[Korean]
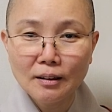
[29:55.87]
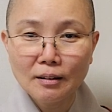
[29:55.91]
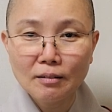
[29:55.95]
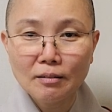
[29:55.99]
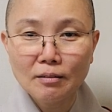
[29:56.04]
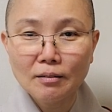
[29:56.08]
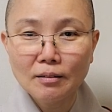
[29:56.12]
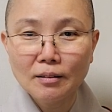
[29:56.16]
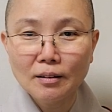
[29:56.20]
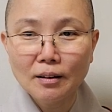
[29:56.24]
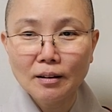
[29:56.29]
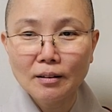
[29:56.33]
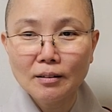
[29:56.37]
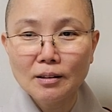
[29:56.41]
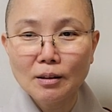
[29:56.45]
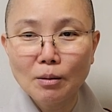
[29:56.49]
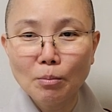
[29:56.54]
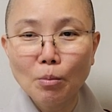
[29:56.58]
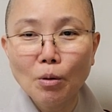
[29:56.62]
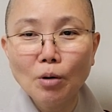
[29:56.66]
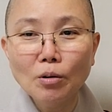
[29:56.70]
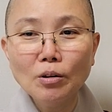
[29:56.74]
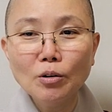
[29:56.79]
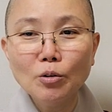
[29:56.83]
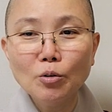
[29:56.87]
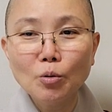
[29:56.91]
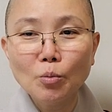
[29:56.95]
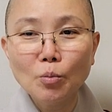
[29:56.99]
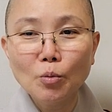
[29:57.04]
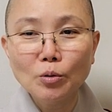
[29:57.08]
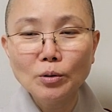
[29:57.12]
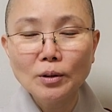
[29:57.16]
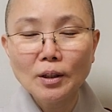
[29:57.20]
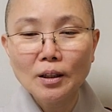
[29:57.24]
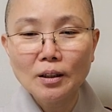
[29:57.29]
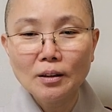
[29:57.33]
그런데 그냥 머리로
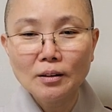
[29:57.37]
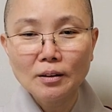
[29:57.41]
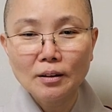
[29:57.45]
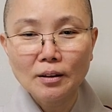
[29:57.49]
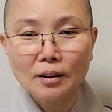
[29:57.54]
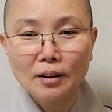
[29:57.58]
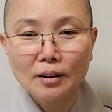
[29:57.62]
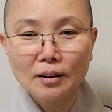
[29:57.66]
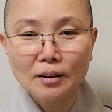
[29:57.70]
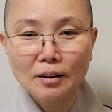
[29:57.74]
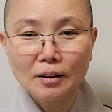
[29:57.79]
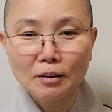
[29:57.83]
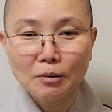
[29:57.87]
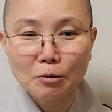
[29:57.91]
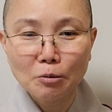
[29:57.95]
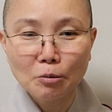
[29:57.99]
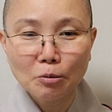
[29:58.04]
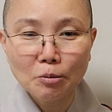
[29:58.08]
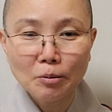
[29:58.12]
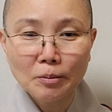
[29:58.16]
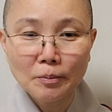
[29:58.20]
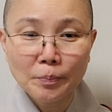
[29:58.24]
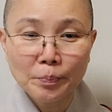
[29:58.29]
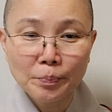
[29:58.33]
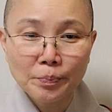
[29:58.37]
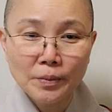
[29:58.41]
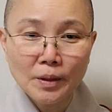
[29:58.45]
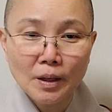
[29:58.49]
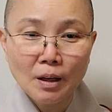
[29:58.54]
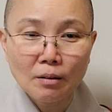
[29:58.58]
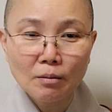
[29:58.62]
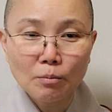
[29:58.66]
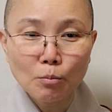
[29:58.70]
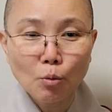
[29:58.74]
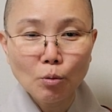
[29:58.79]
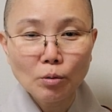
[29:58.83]
못 알아듣겠다고
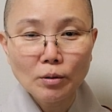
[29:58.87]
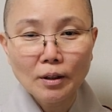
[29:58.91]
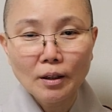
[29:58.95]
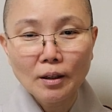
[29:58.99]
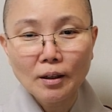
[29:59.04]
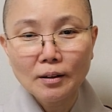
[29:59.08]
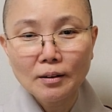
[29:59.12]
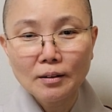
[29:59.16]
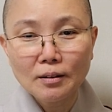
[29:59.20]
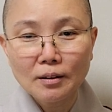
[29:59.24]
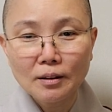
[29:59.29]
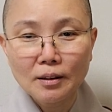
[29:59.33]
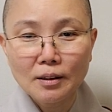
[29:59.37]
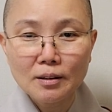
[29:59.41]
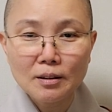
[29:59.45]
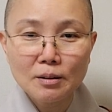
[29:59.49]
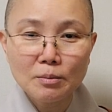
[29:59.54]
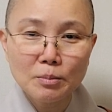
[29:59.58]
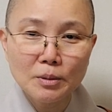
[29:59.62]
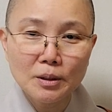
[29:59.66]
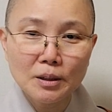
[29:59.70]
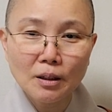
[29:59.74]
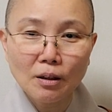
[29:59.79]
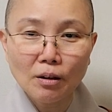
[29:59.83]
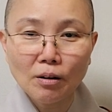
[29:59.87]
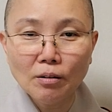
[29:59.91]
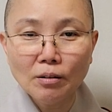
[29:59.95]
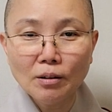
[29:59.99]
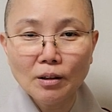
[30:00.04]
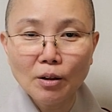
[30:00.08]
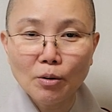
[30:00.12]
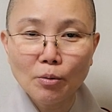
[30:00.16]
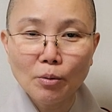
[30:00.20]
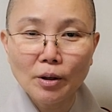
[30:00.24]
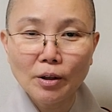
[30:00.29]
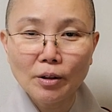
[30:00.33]
못 알아듣겠습니다.
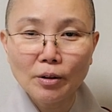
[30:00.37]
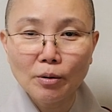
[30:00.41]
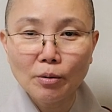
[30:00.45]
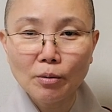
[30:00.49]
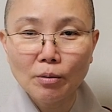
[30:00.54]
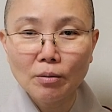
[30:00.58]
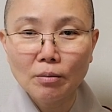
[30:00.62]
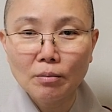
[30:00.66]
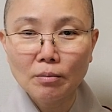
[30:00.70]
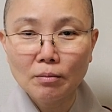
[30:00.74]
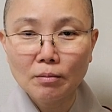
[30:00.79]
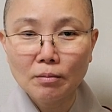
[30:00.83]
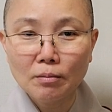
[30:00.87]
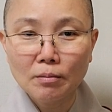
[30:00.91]
어려워요.